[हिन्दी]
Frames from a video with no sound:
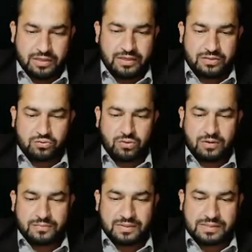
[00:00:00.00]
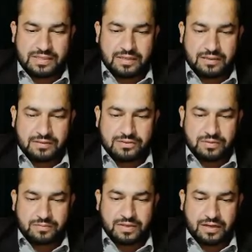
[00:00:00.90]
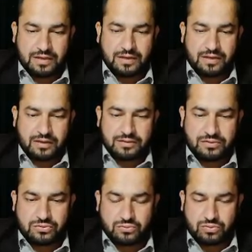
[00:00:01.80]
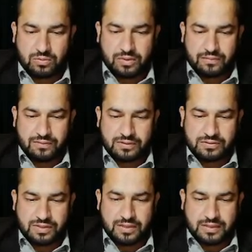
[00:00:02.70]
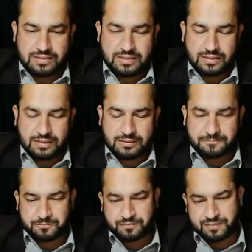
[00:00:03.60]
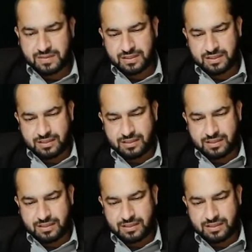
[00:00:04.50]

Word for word: इसको हम इससे सब करेंगे डी स्टूडेंट तो हमारे पास ये आ जाएगा क्या आ